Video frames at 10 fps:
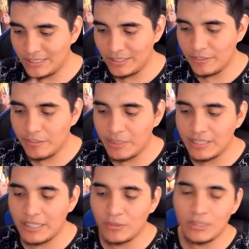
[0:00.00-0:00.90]
Y
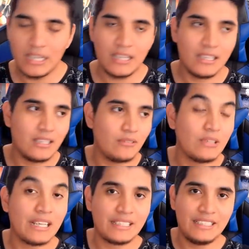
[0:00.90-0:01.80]
obviamente una, un
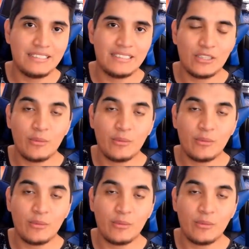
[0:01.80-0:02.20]
artista no